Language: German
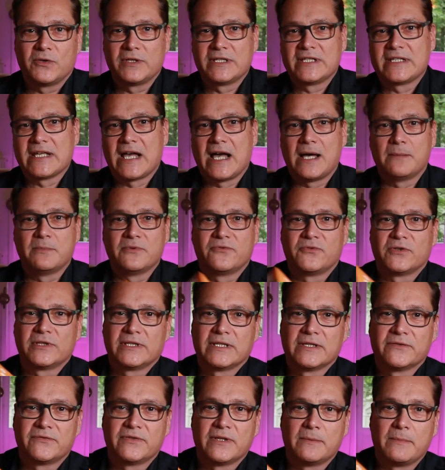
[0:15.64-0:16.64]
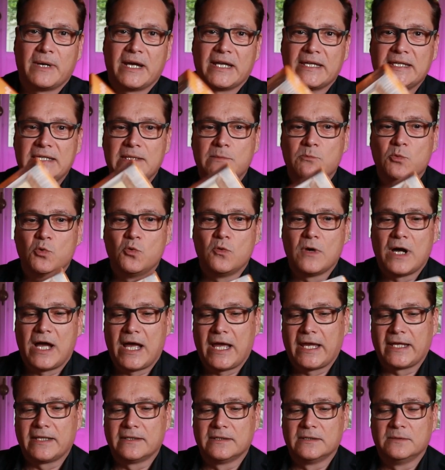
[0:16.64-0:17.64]
und ich habe von der Firma IMU
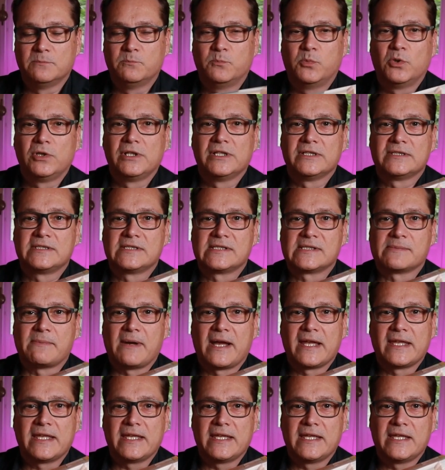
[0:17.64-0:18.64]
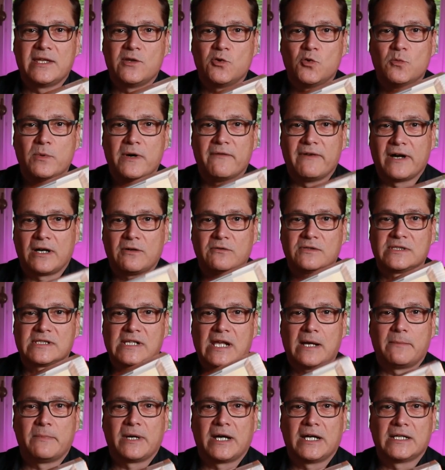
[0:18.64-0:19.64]
eine Bullet 2E
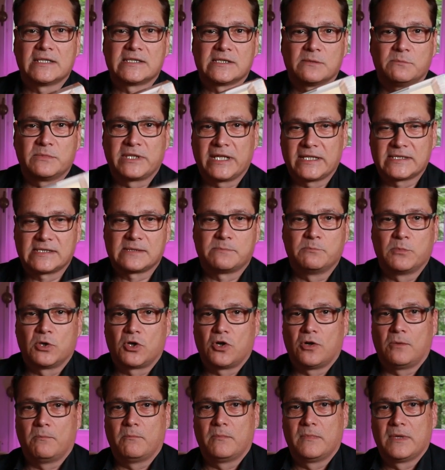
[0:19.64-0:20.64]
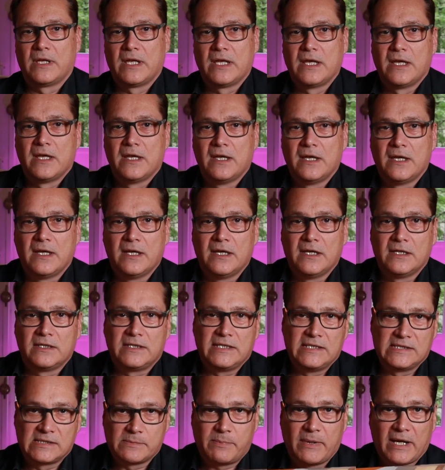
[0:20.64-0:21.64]
Überwachungskamera zum Testen bekommen.
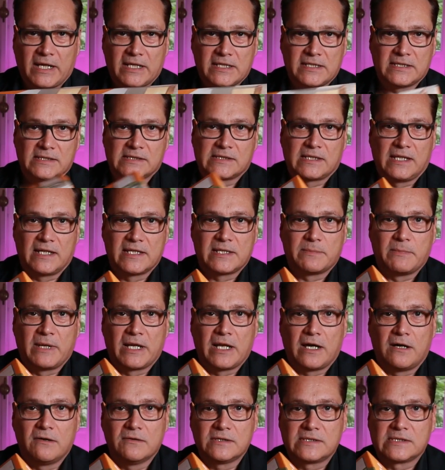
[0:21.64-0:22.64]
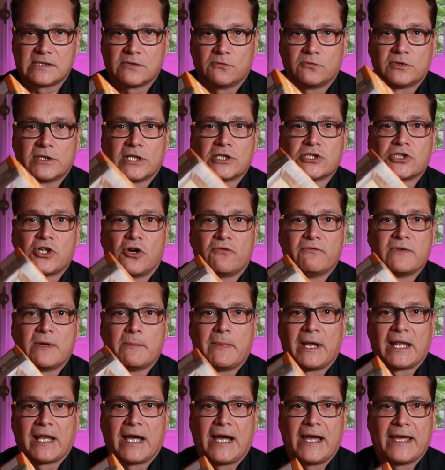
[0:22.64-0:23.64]
Diese packe ich jetzt gleich mal aus und dann schauen wir
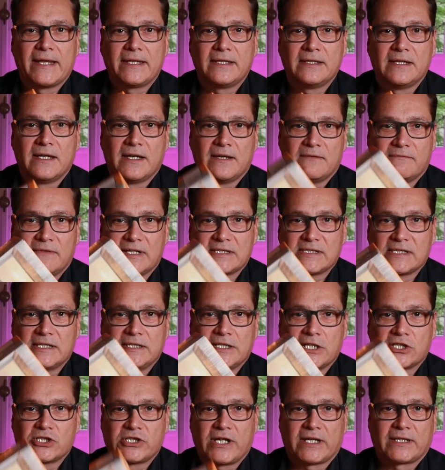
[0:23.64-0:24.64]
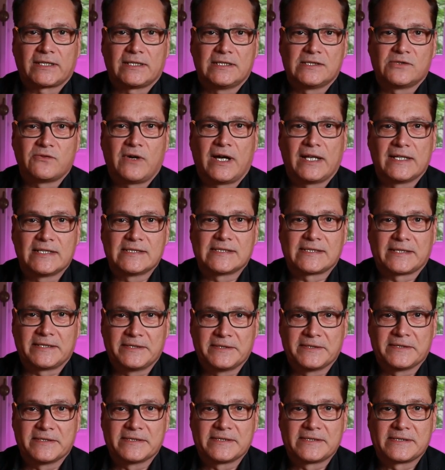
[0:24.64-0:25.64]
mal rein, was in der Schachtel so alles drin
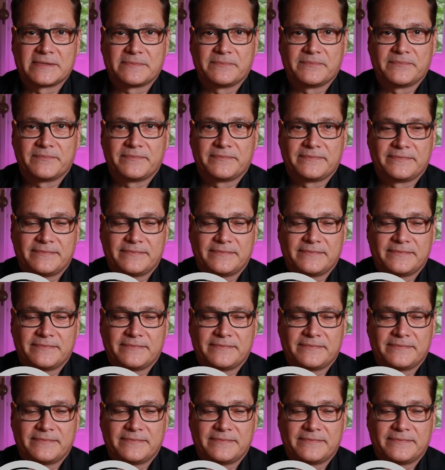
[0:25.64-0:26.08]
ist.